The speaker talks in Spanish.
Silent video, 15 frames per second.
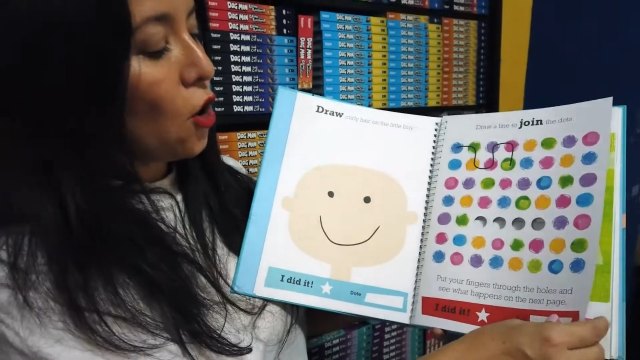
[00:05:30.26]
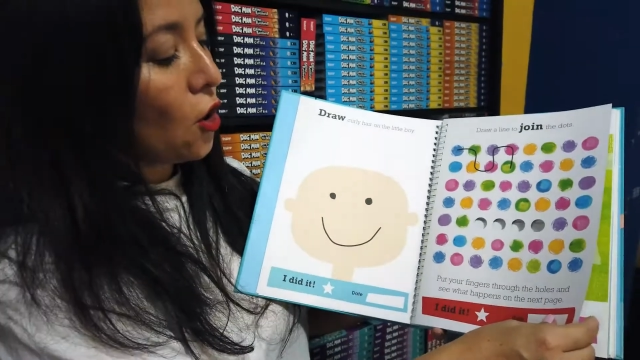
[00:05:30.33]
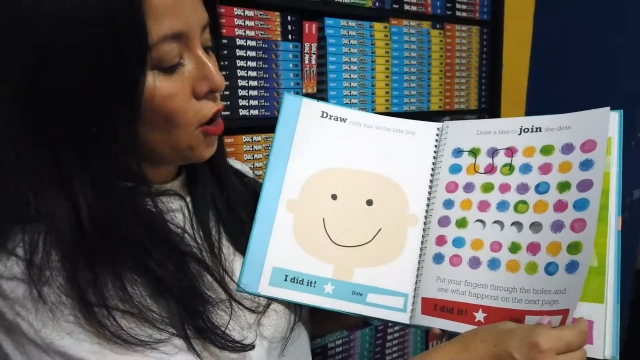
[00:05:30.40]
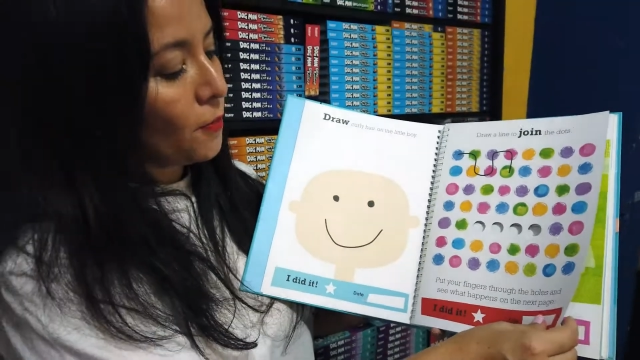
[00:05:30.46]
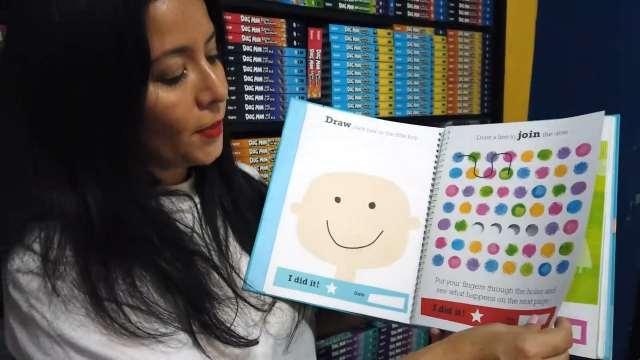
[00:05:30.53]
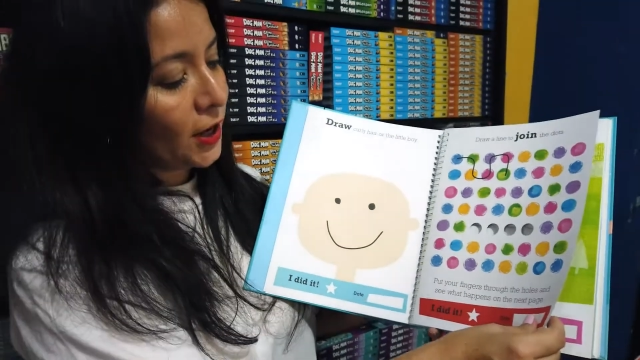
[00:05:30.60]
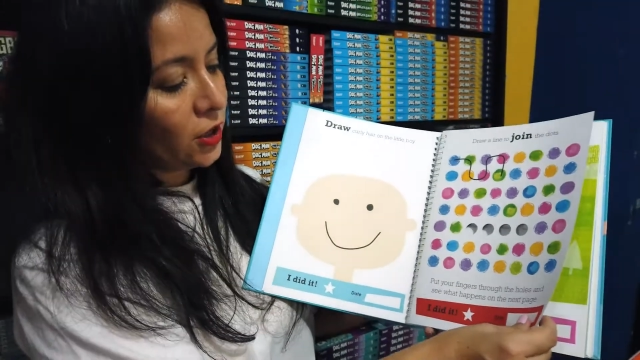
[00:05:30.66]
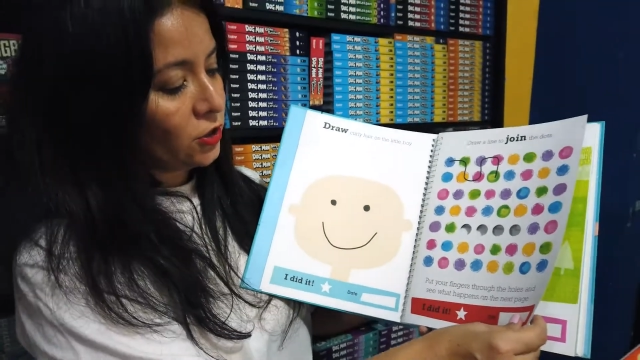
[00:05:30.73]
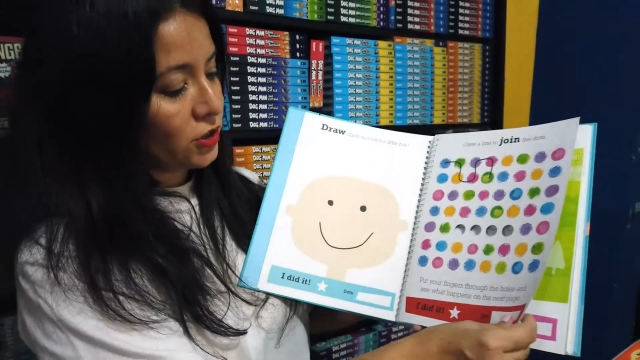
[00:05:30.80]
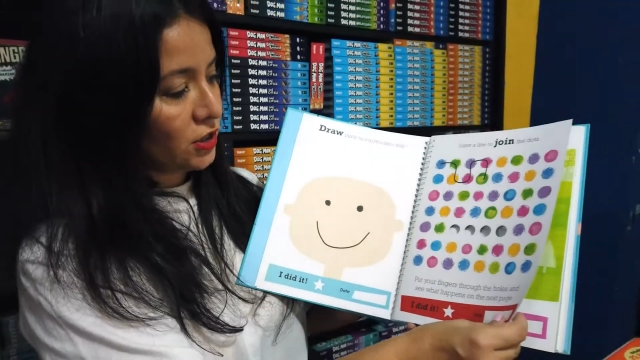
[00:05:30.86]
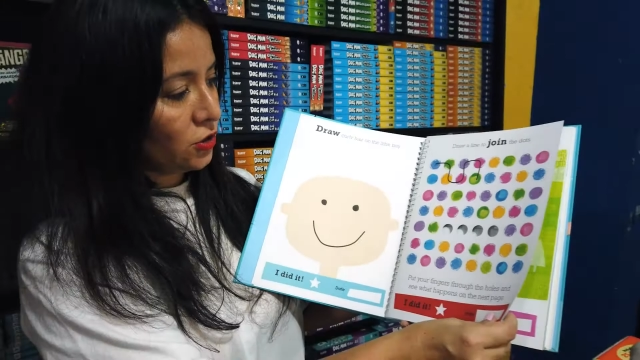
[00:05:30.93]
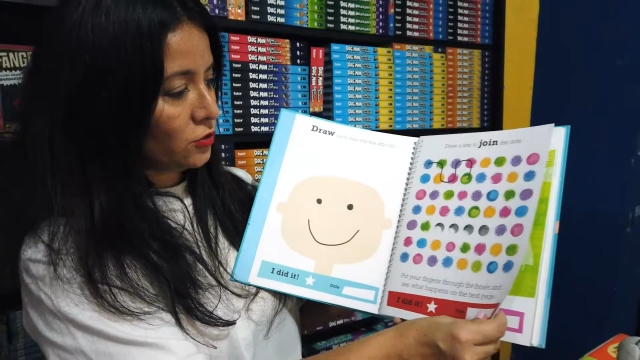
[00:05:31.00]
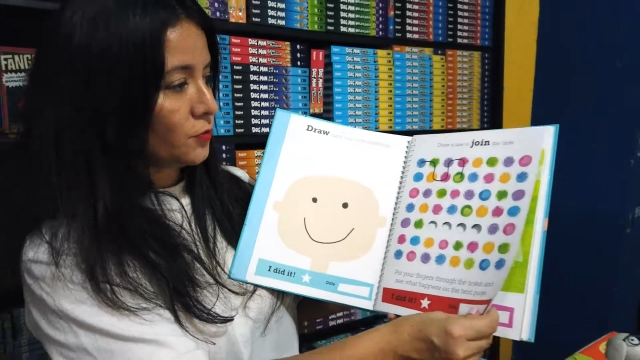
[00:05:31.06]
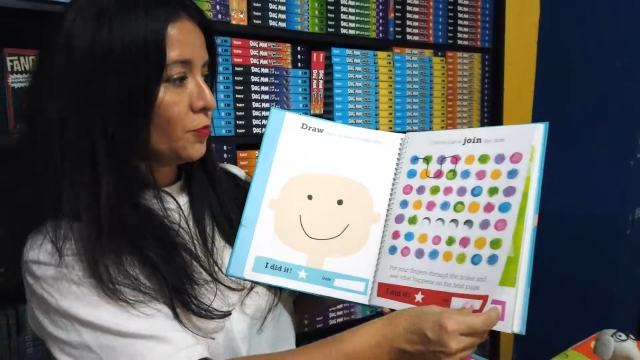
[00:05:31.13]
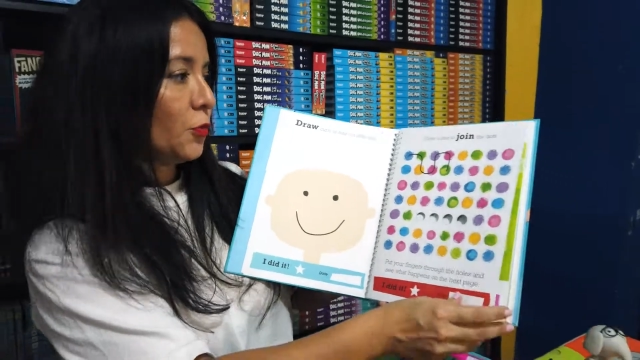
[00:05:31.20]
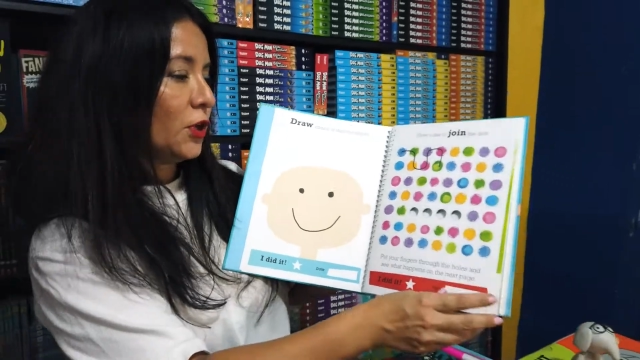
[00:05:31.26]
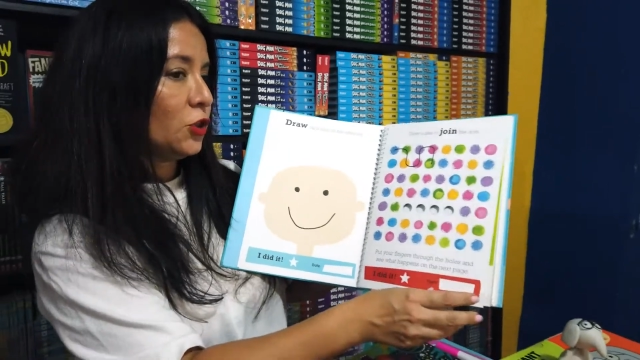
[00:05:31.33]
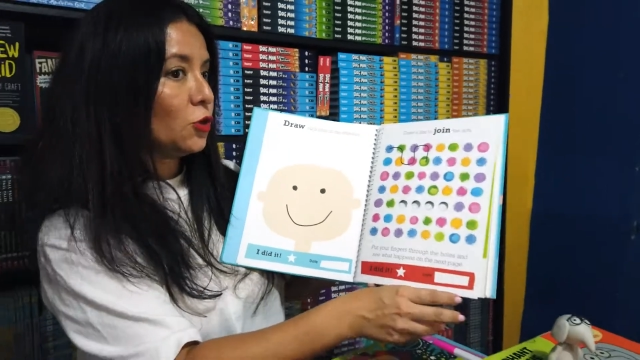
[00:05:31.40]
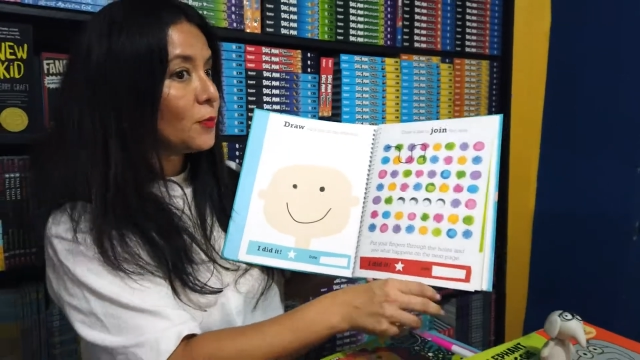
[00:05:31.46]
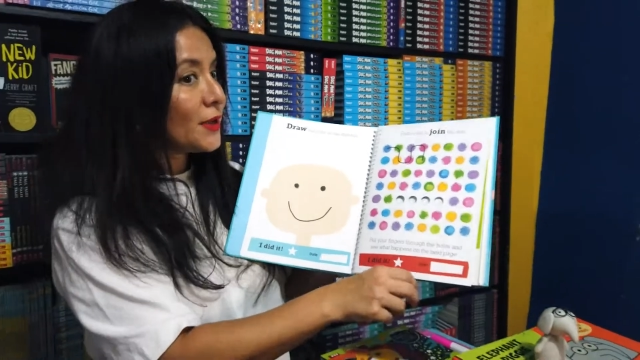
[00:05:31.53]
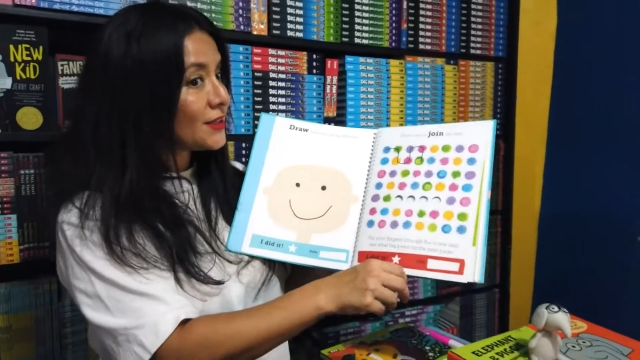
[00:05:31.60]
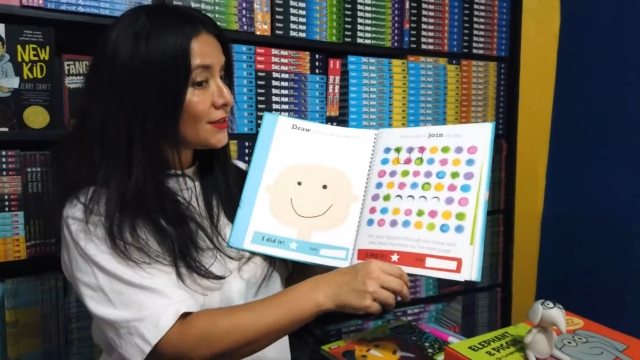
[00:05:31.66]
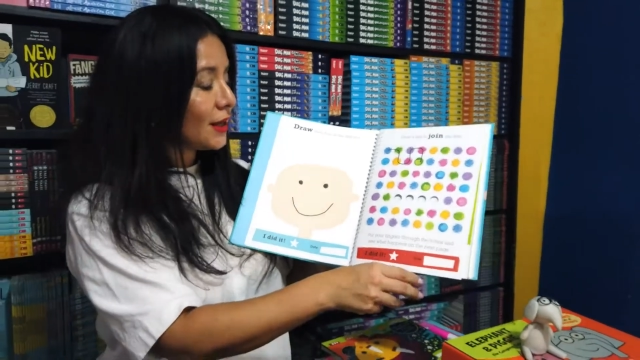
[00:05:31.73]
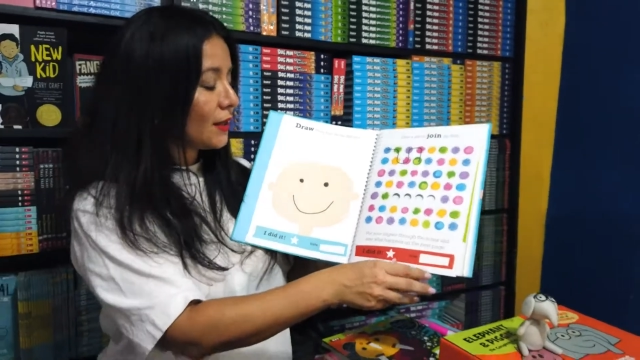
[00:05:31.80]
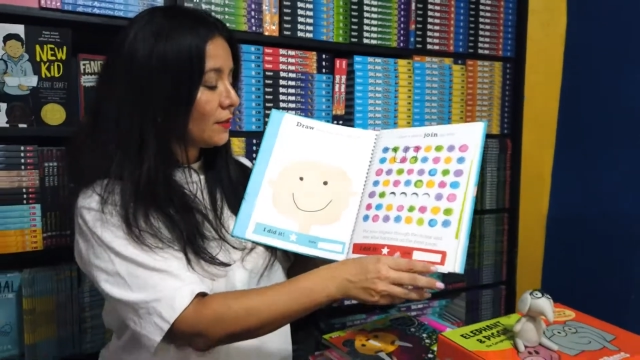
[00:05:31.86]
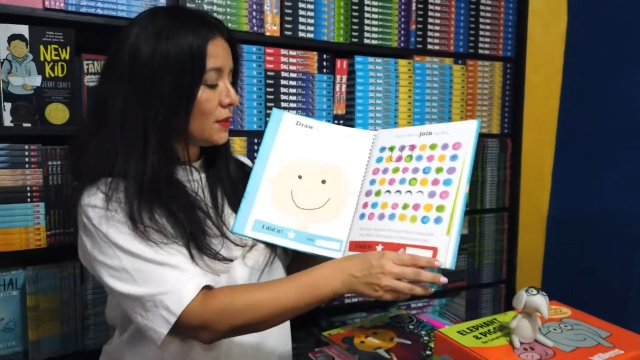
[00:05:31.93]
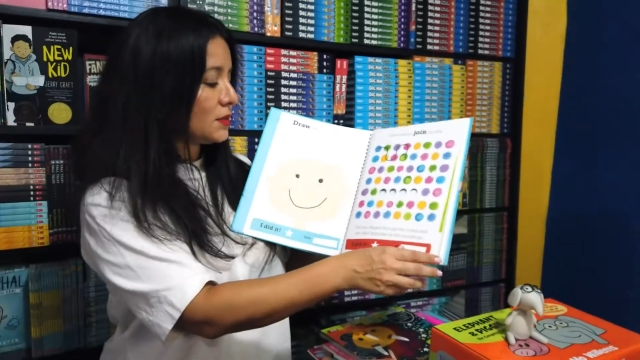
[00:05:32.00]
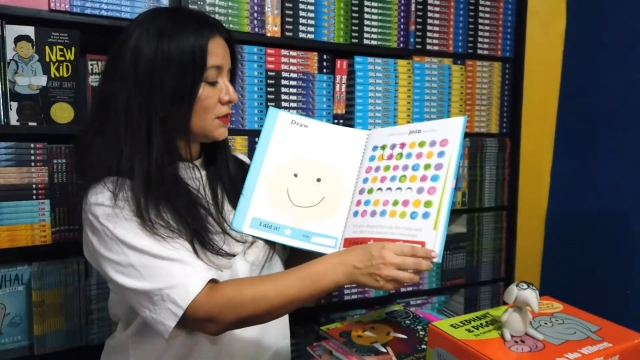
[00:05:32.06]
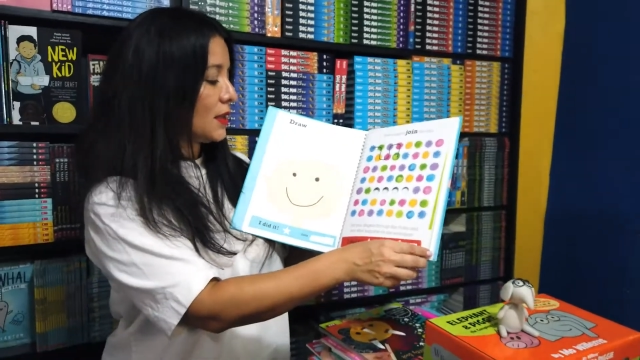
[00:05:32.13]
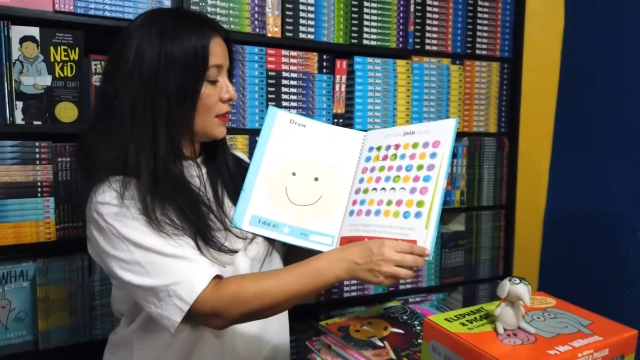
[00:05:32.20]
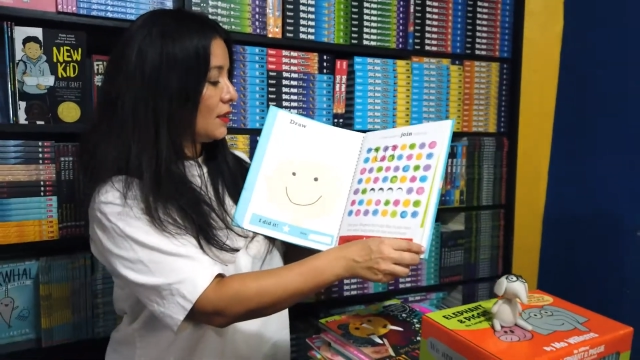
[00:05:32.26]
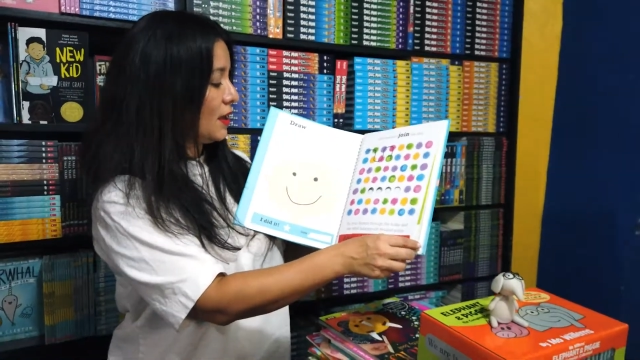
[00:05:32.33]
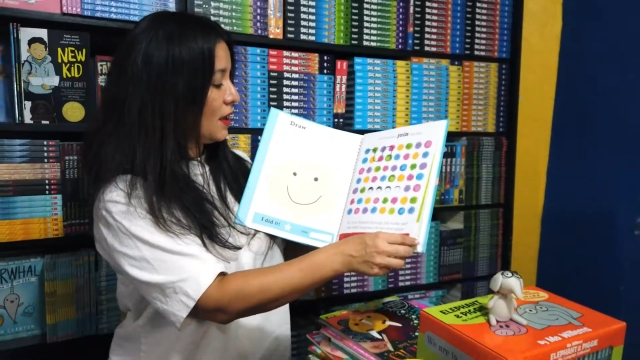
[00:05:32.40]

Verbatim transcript: o para los niños un poquito más grandes que